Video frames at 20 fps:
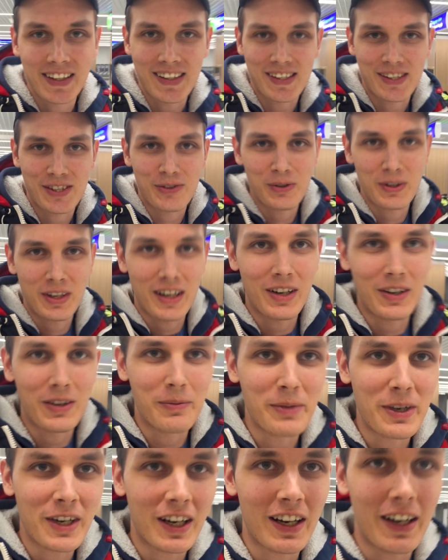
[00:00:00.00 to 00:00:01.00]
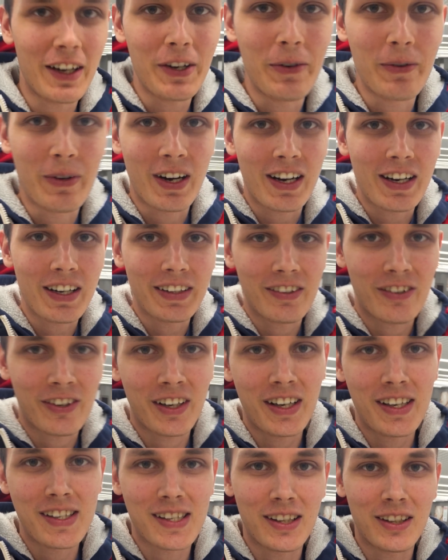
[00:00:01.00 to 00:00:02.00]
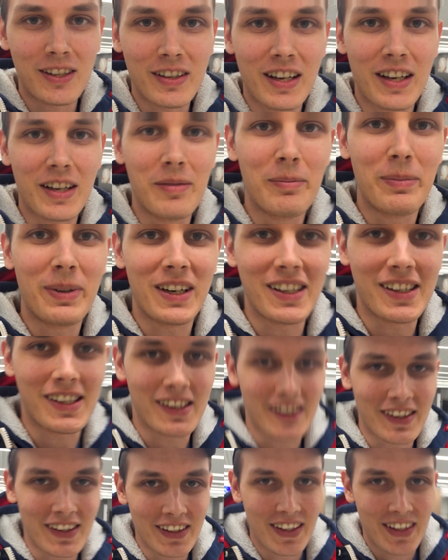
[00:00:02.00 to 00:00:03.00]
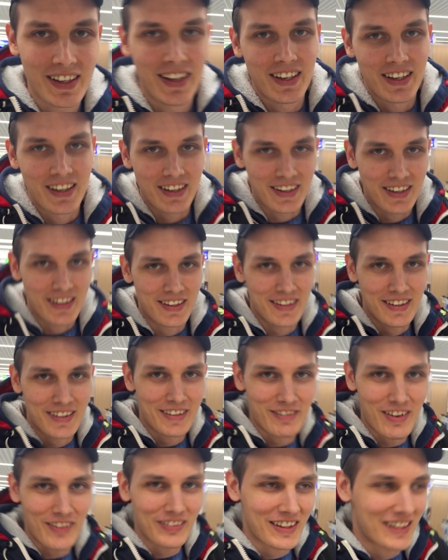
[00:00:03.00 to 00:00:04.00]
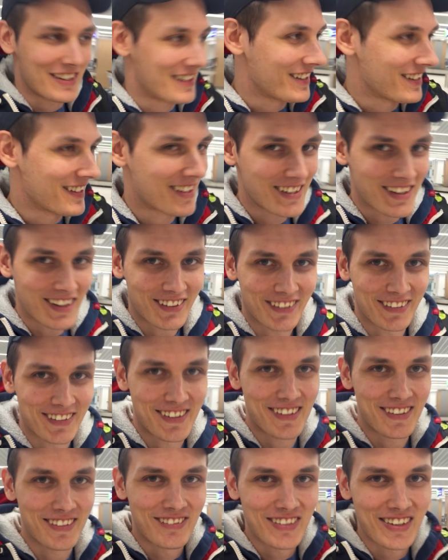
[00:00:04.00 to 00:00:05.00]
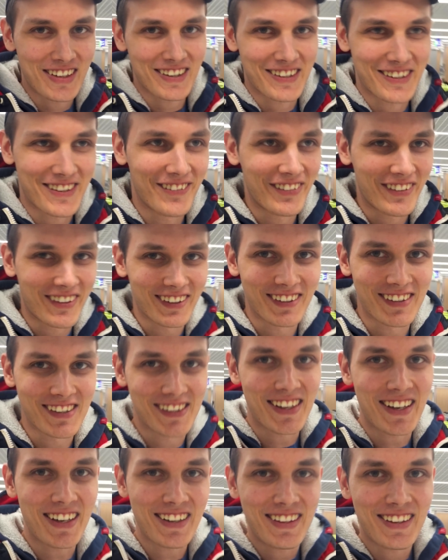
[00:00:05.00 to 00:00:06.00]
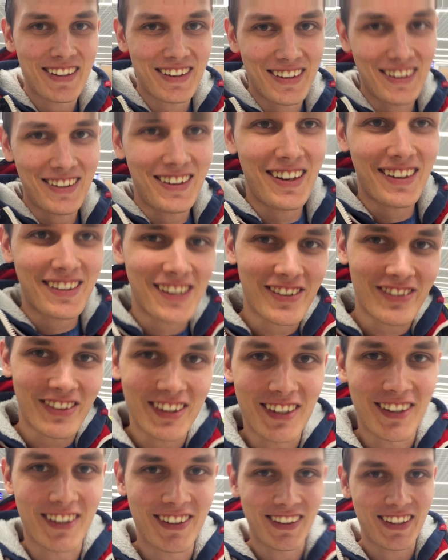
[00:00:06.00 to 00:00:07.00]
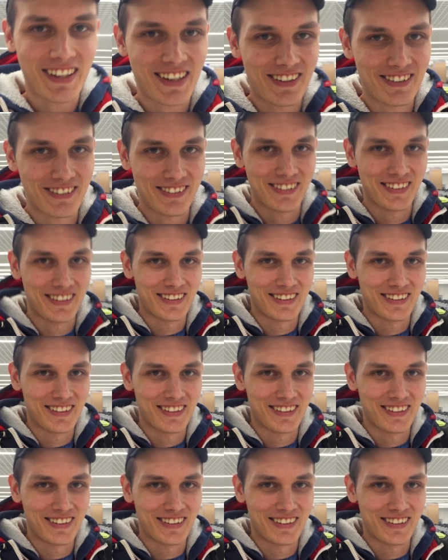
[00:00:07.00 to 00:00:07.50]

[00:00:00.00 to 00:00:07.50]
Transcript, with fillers: teraz szukał Michała, organizatora imprezy. E, mam nadzieję, że jakoś w miarę szybko go znajdę i jedziemy do hotelu.